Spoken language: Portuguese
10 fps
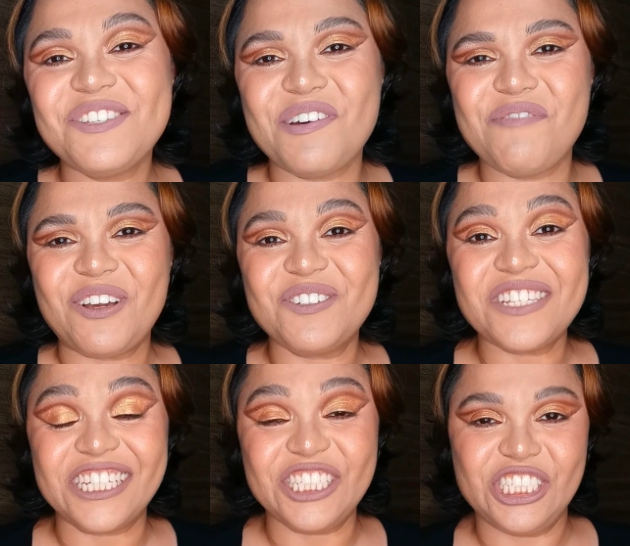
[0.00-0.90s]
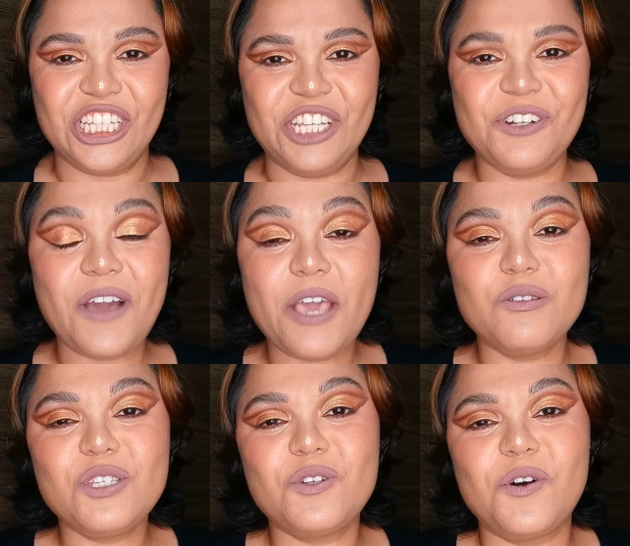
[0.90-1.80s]
eu sou a Fia Constantino, eu
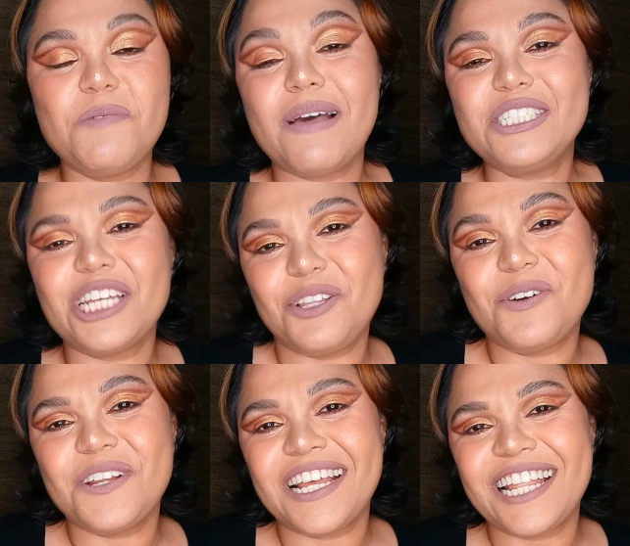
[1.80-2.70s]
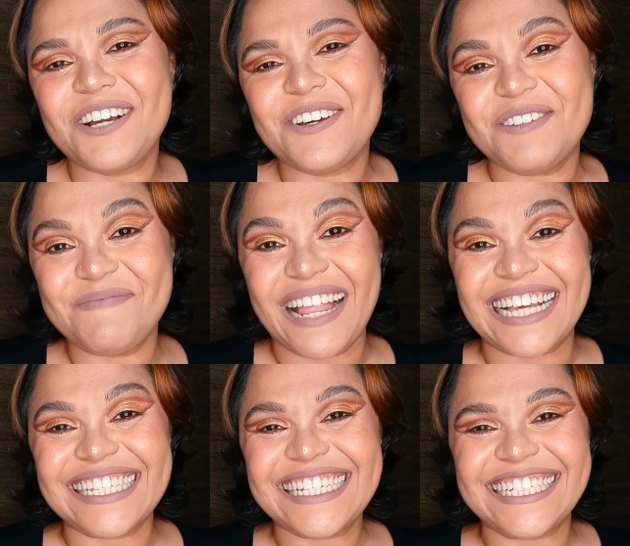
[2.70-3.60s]
sou embaixadora da
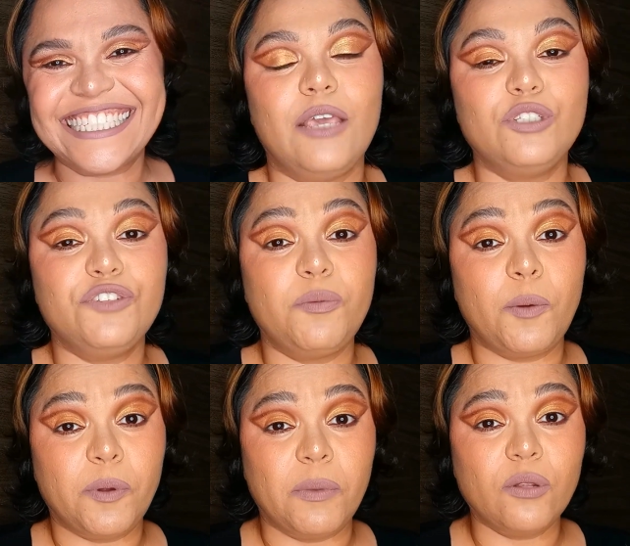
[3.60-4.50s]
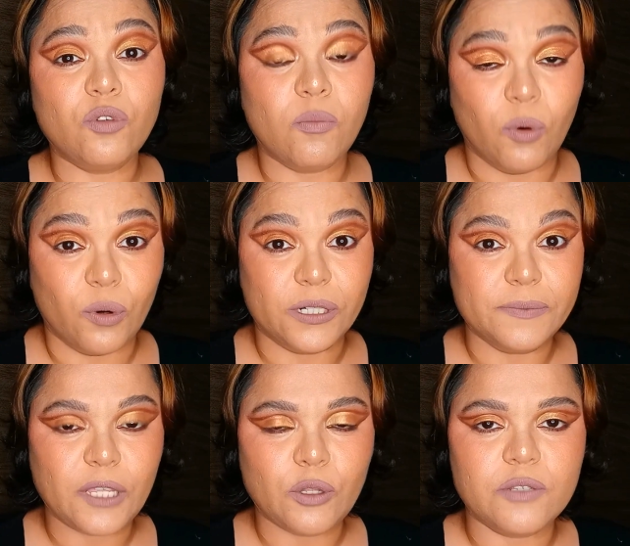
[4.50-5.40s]
Coloplast. Eu tive meu primeiro
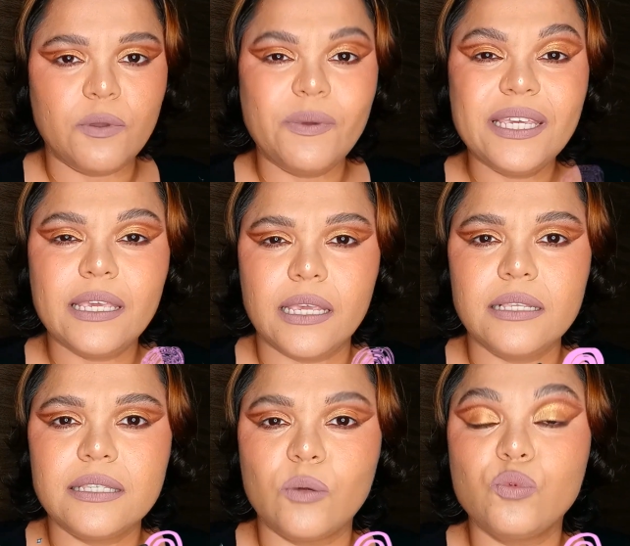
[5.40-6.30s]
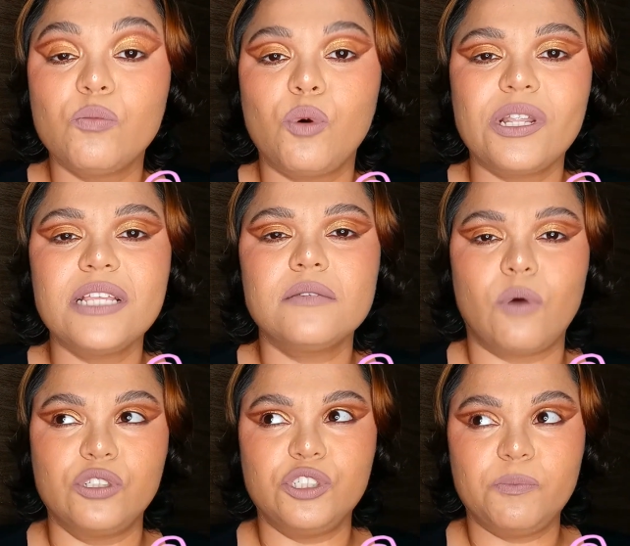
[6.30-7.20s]
tumor em 2015, é um tumor
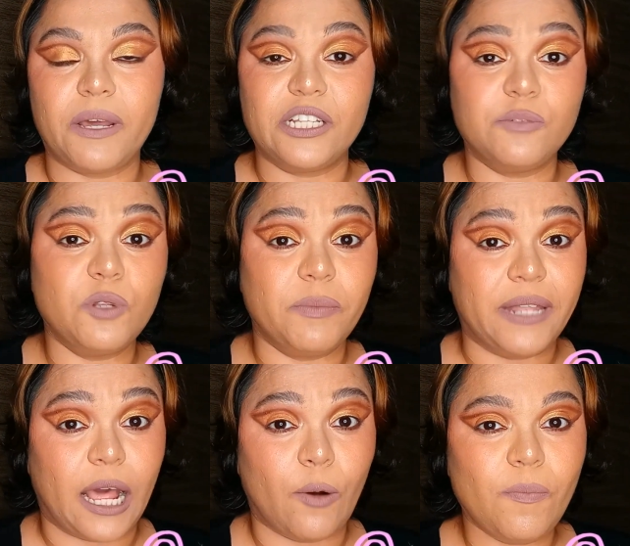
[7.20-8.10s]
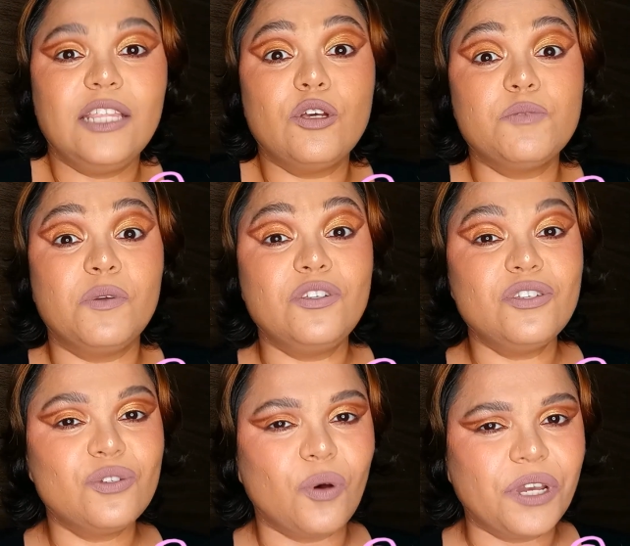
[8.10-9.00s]
desmolde de parede abdominal. E em
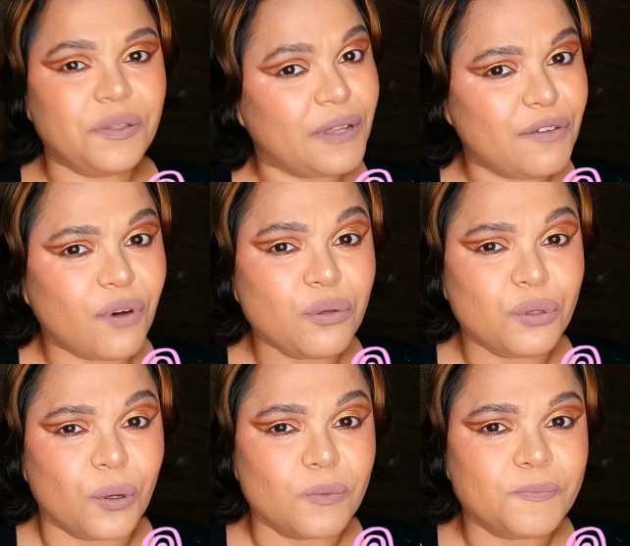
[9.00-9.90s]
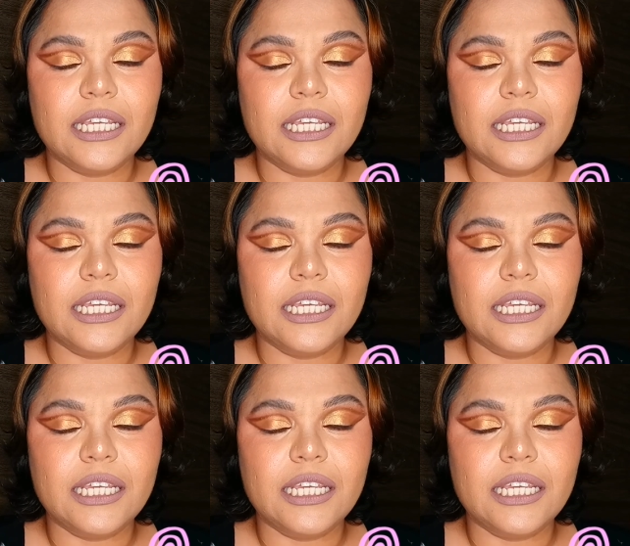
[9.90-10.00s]
2018 ele voltou.